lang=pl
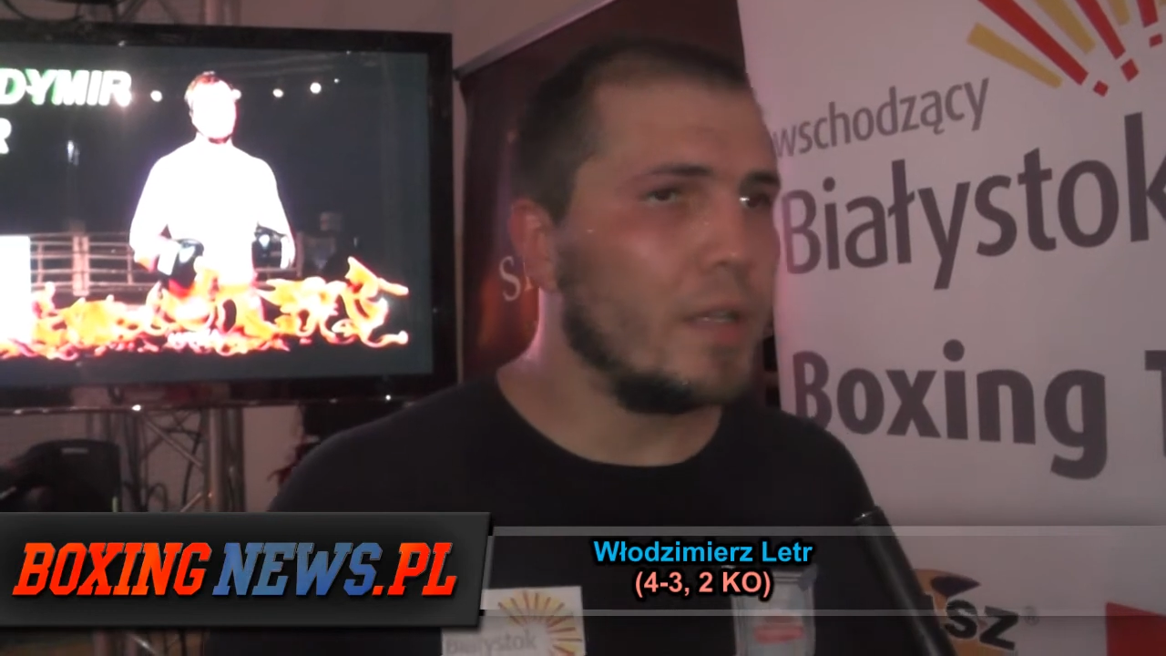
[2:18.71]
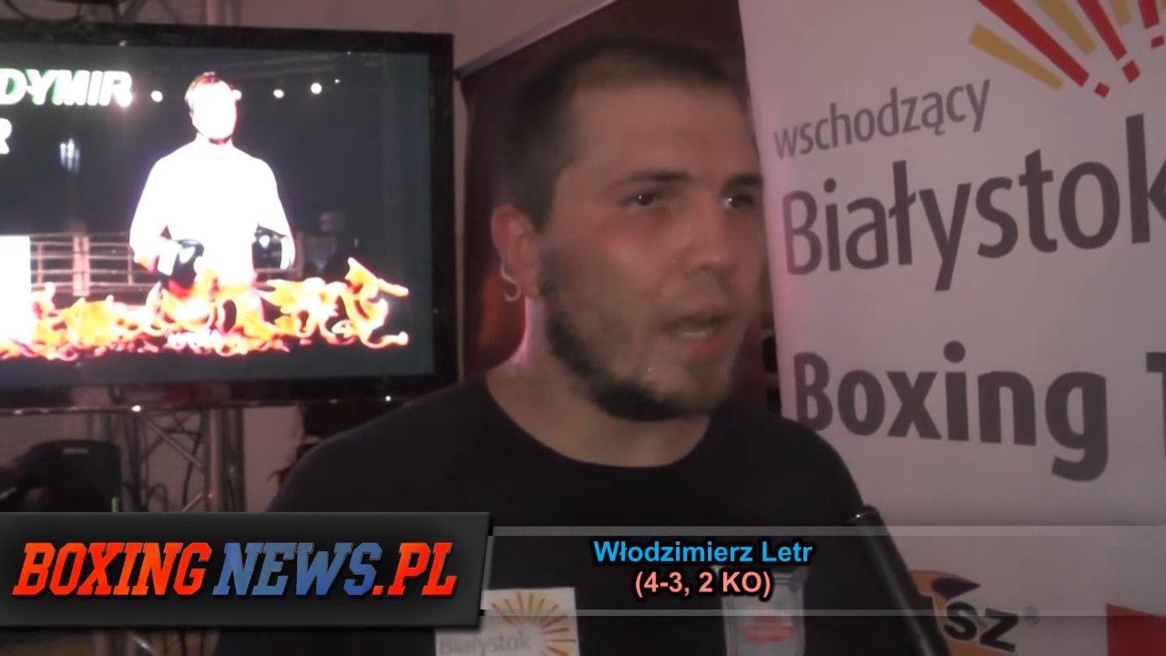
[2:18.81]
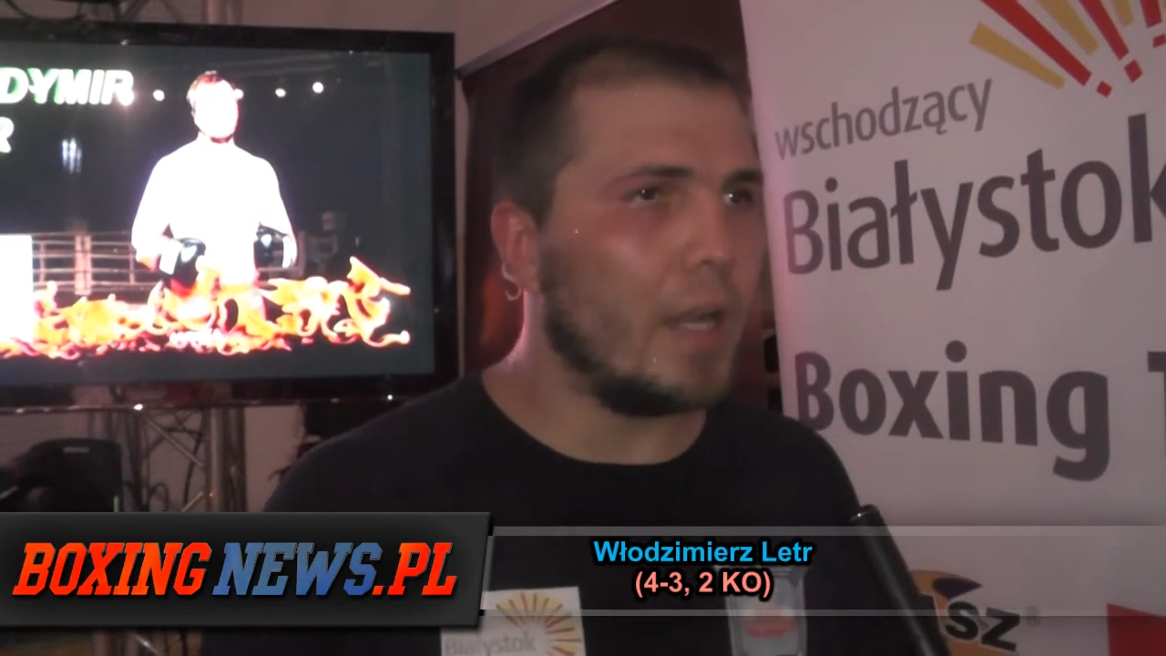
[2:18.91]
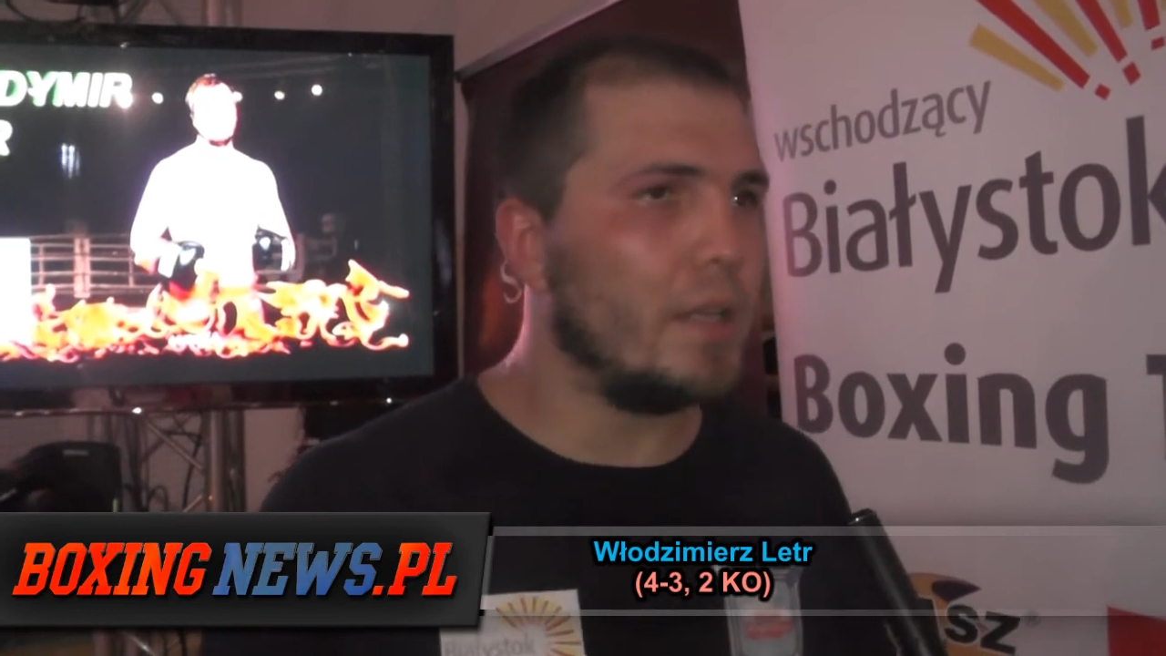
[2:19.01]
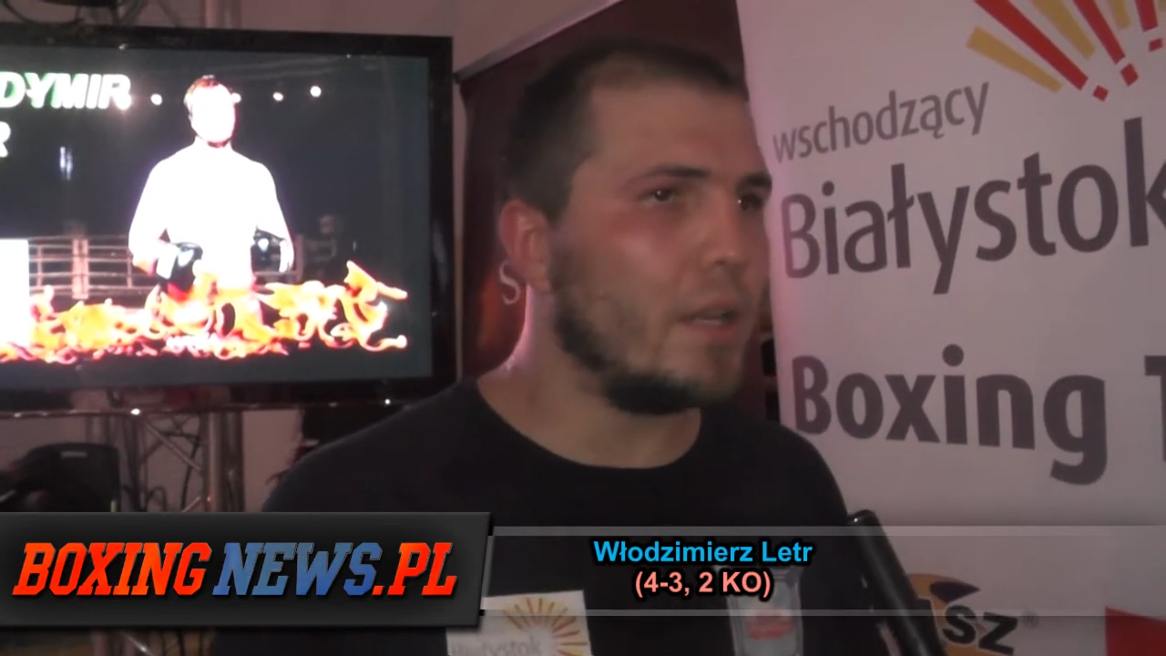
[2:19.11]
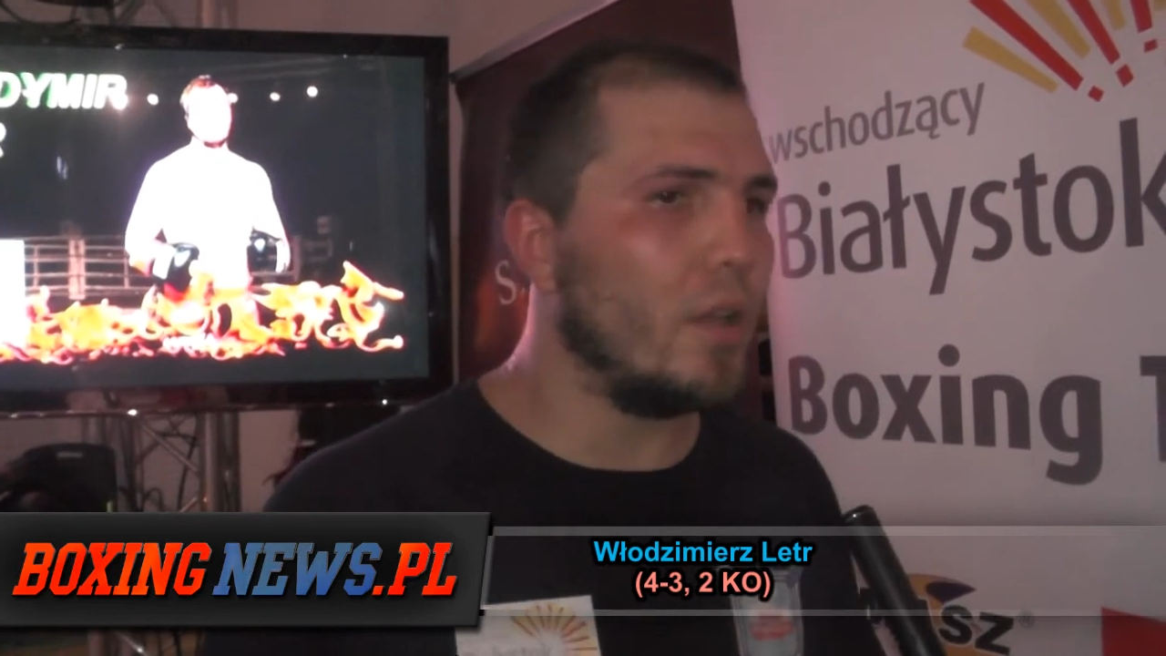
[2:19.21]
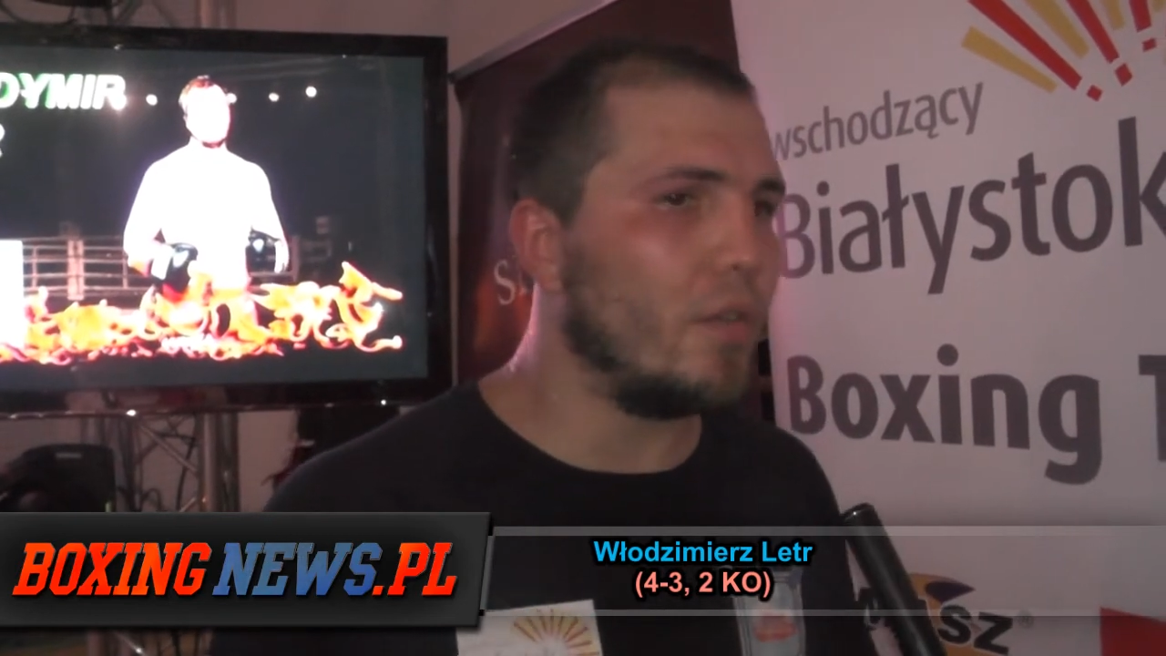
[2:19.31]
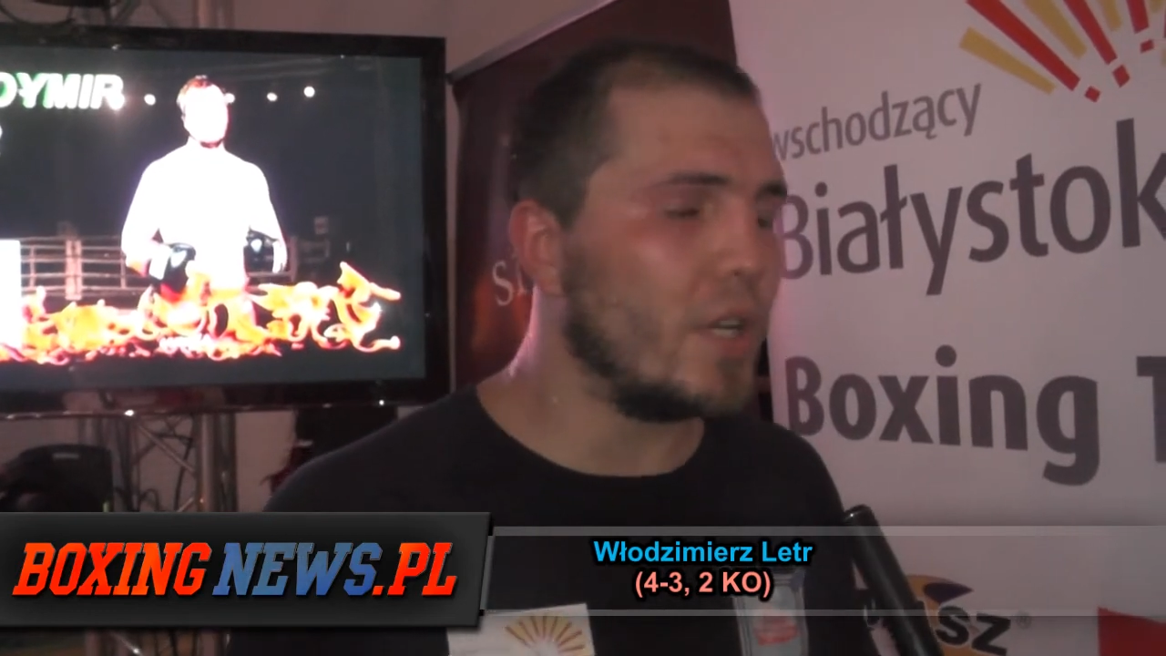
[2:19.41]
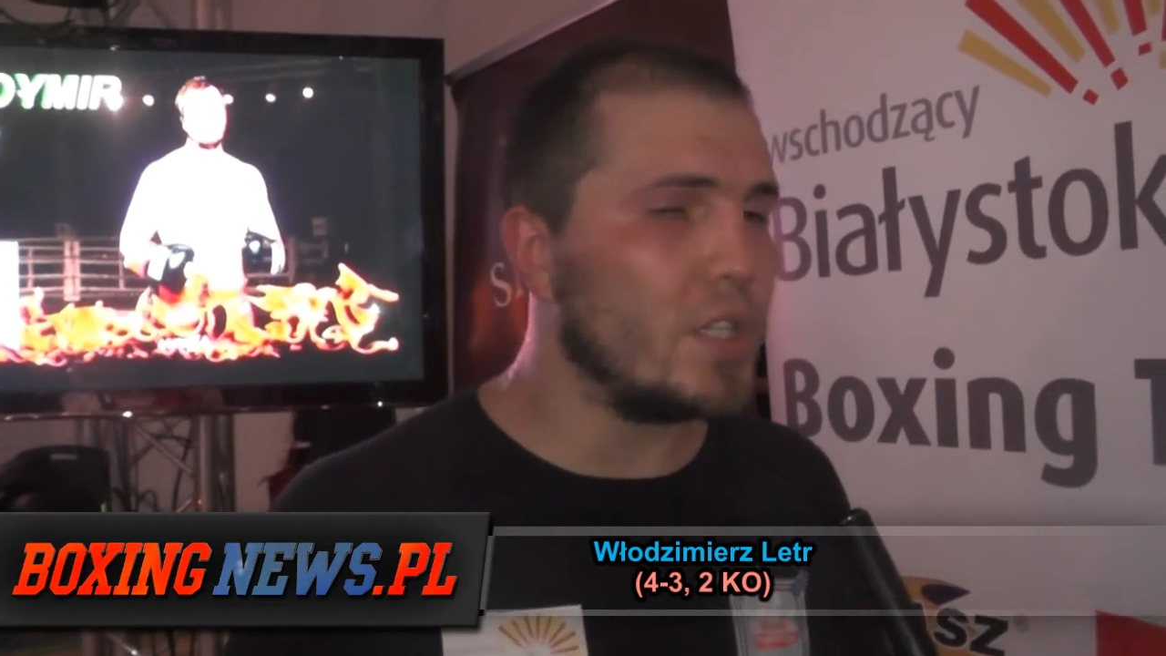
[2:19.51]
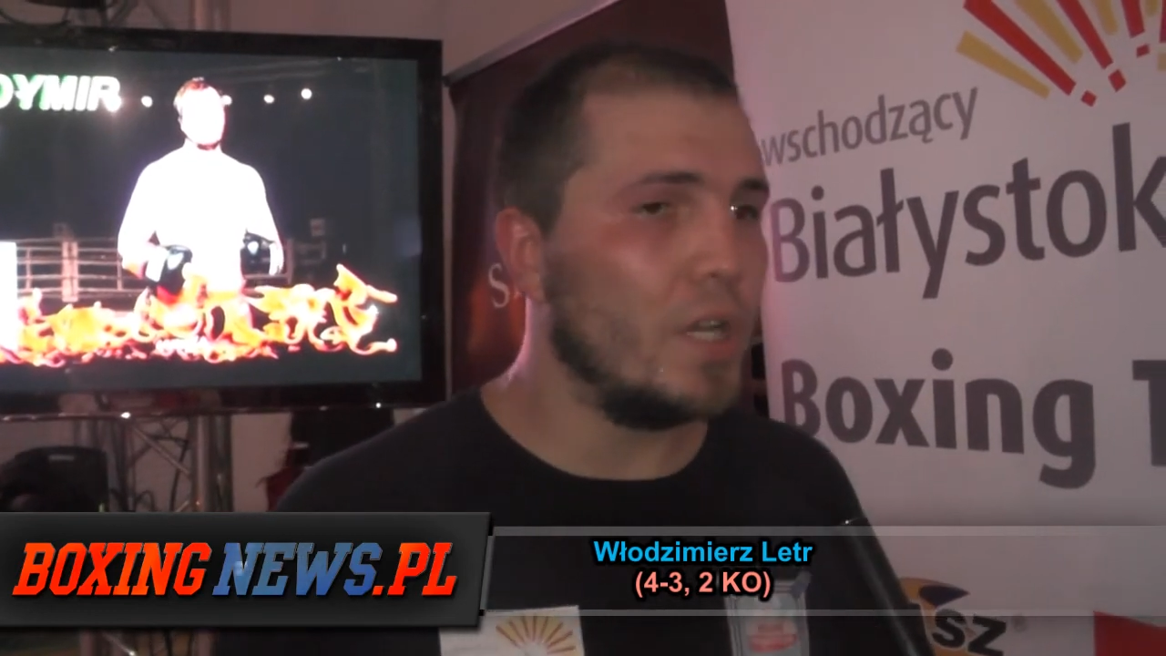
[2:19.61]
dalej
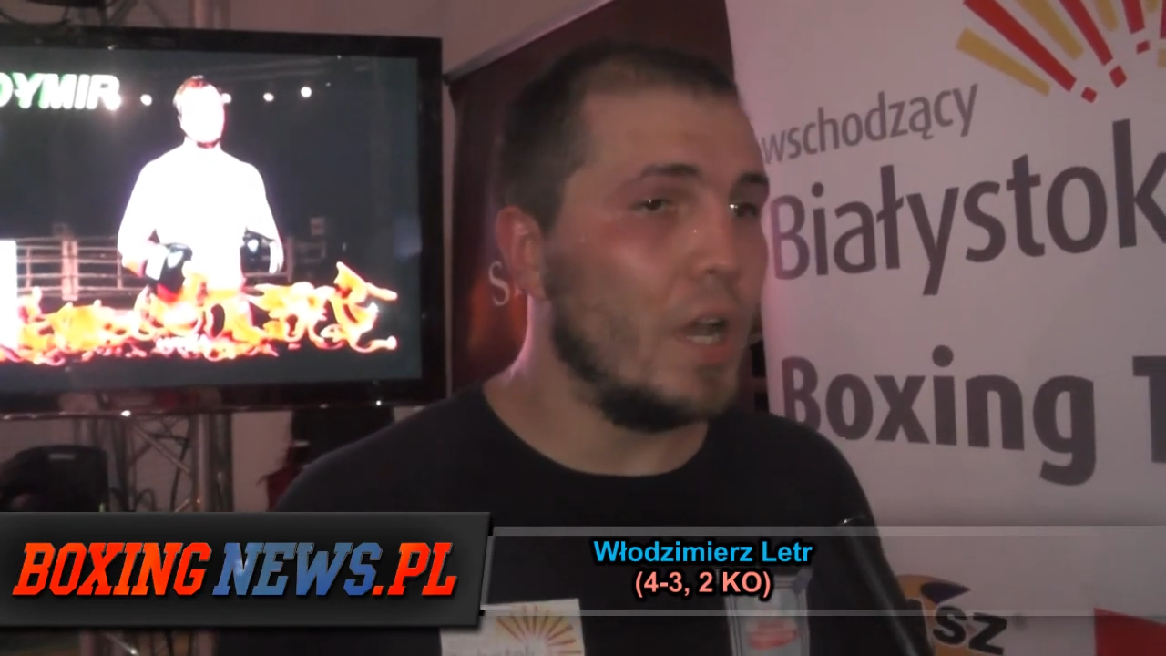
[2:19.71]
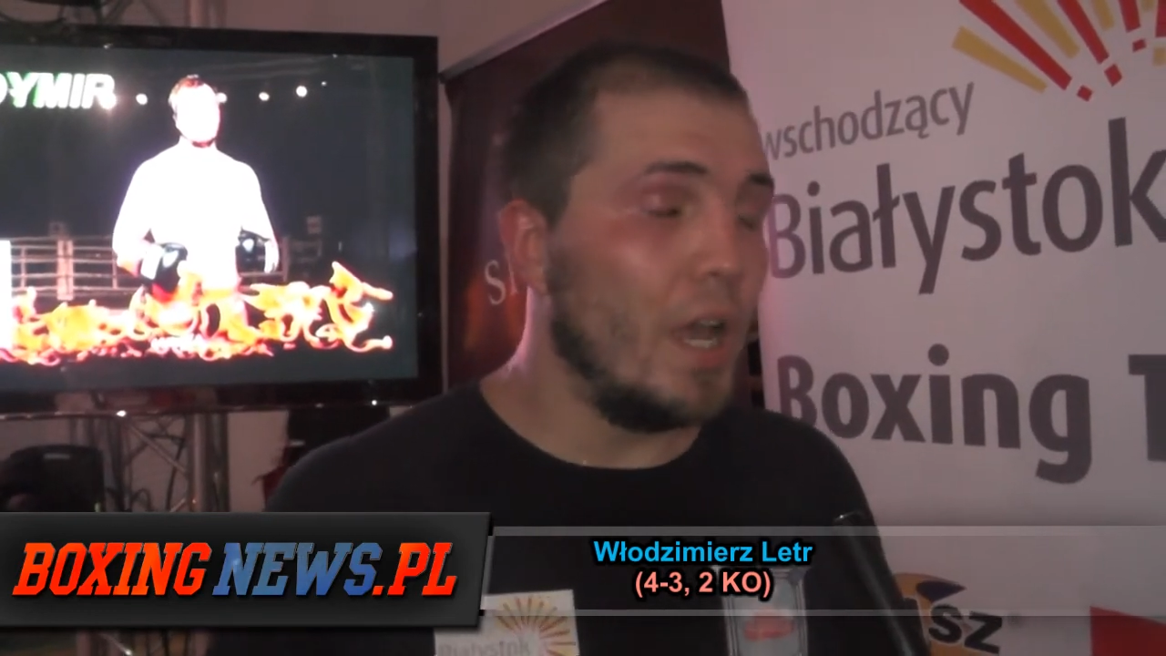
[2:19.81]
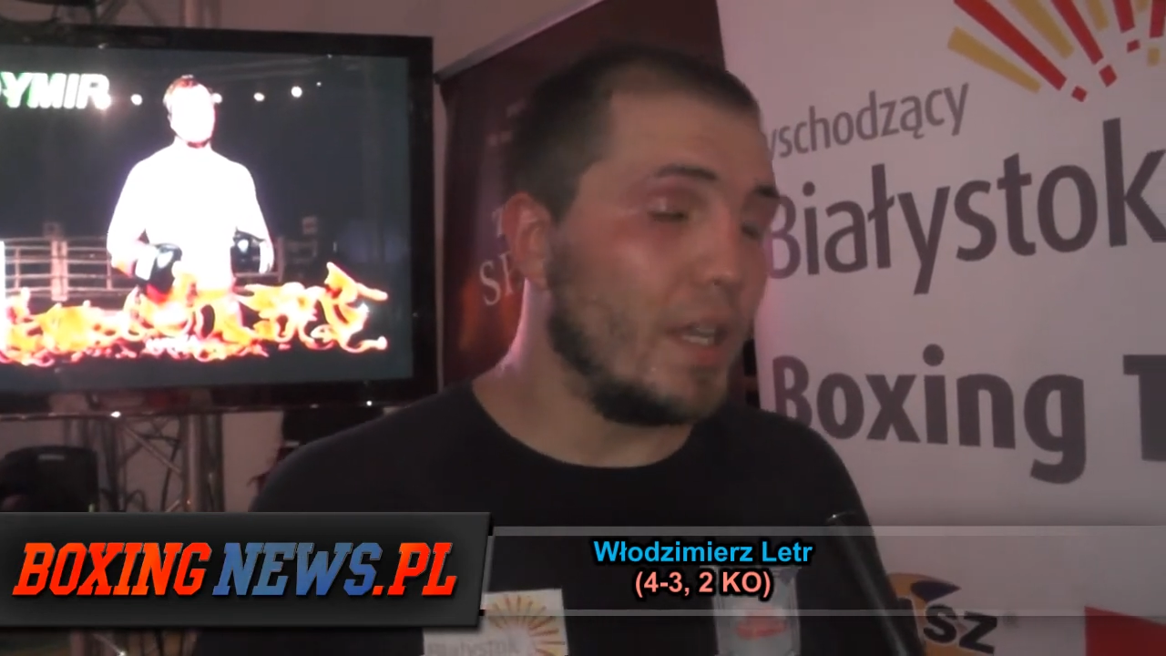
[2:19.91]
trenować